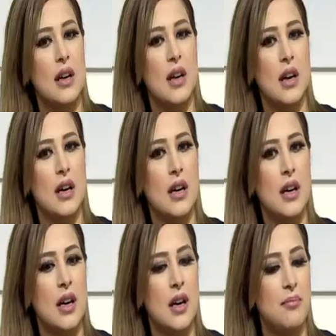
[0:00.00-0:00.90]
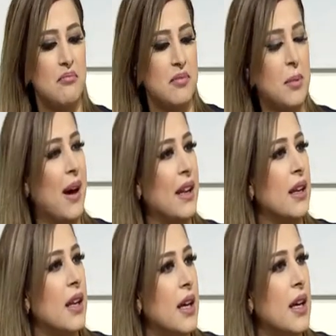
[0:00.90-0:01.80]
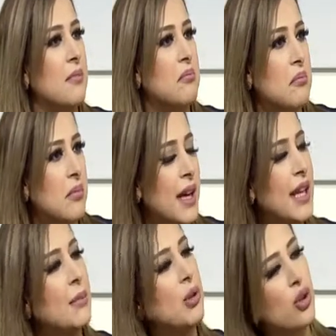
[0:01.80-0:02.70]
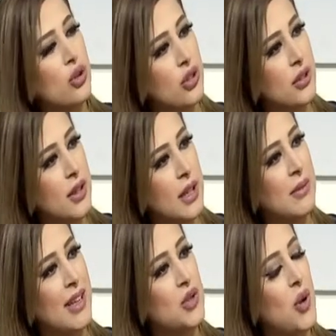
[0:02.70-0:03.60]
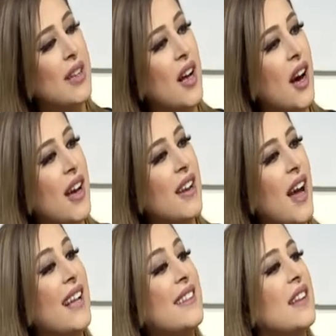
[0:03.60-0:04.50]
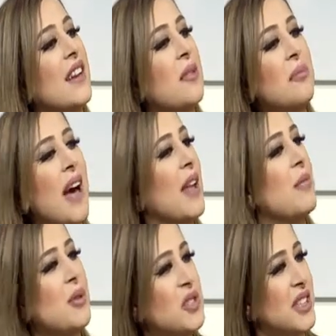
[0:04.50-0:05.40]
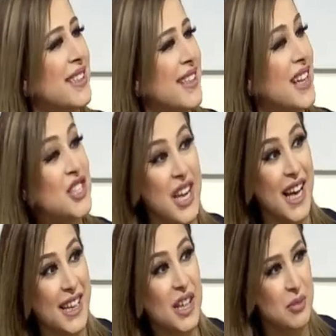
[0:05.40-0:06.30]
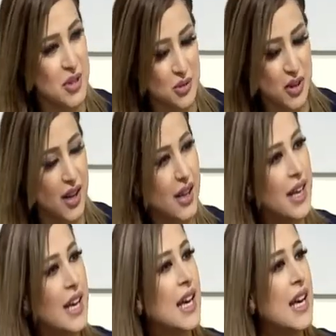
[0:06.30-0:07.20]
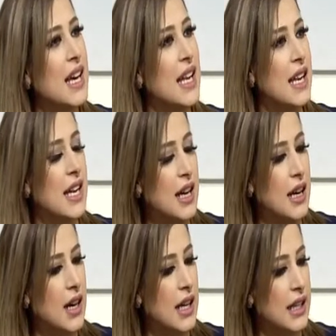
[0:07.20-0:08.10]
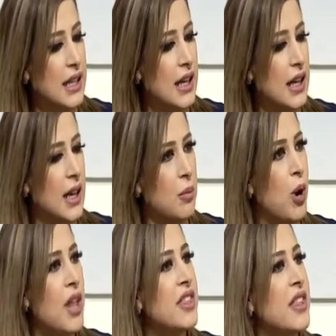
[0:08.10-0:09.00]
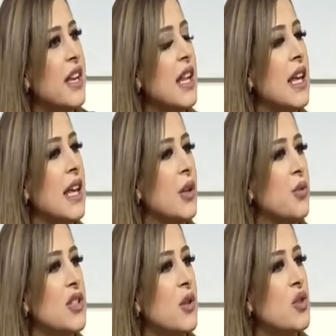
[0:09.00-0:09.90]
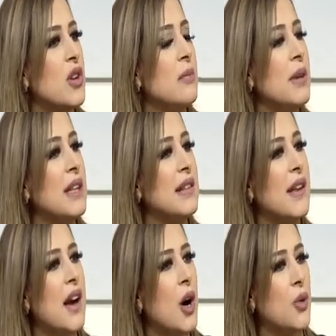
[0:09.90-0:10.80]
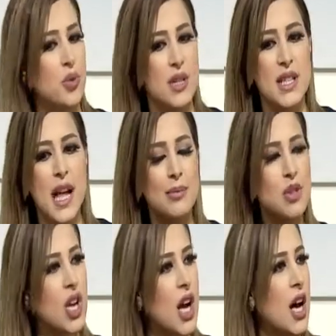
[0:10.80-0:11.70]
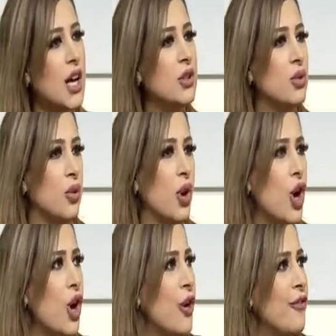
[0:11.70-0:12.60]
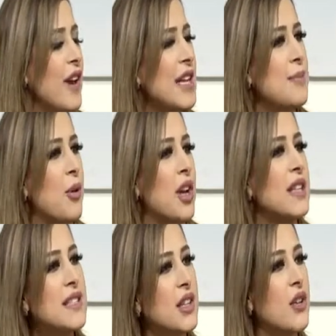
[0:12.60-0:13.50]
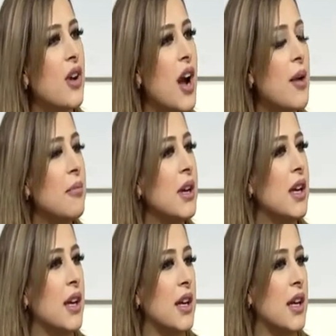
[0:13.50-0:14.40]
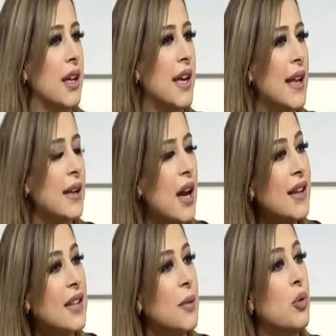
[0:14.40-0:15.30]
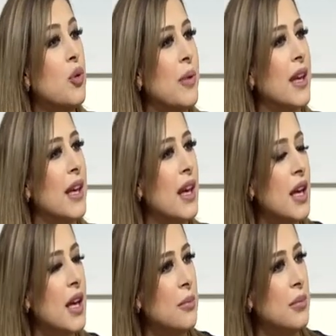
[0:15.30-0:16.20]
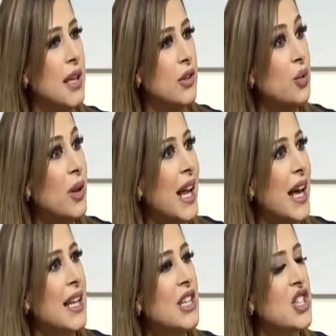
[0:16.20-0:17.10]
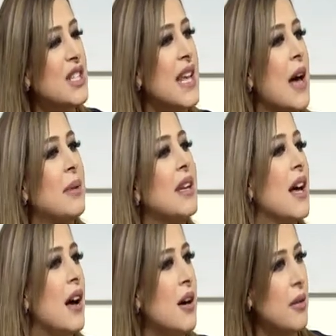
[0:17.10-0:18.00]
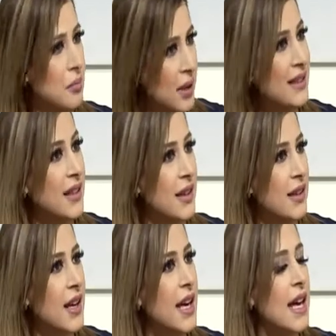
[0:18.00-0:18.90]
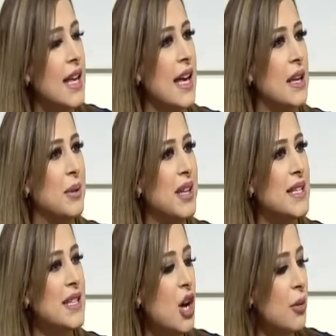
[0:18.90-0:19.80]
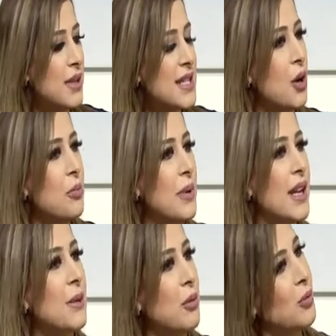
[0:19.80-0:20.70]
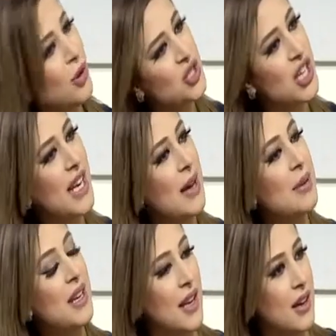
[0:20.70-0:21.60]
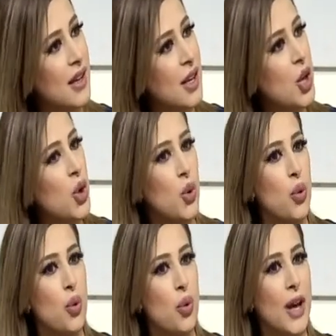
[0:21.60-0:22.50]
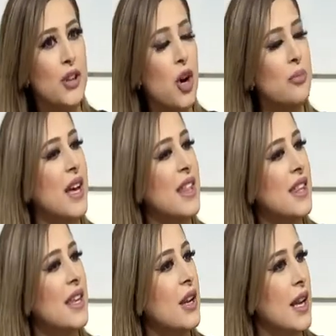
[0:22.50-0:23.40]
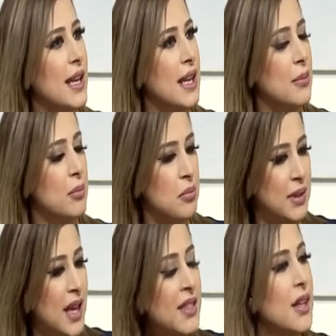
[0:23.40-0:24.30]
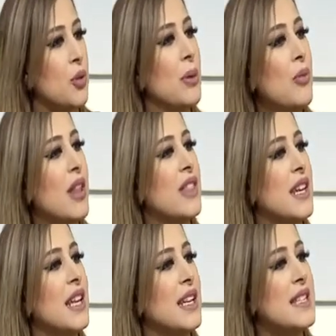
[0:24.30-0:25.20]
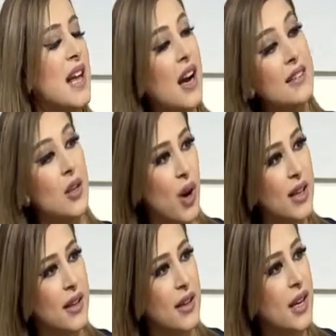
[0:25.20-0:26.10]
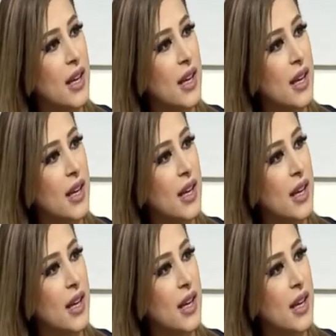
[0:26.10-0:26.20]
آه طبعا آه، احنا بالاردن يمكن شوي تاخرنا حتى نركبنا هاي الموجه عشان اخليكي بالصوره المؤثرين والسوشيال ميديا وسناب شات وفيسبوك انستغرام آه، كان اكثر بومينج بدول الخليج لسه قبلنا بكثير يعني بتحسيهم لسه هم ركبوا الموجه قبلنا وعندهم تاثير يعني بتاثر بالمؤثرين لسه اكثر واكثر يعني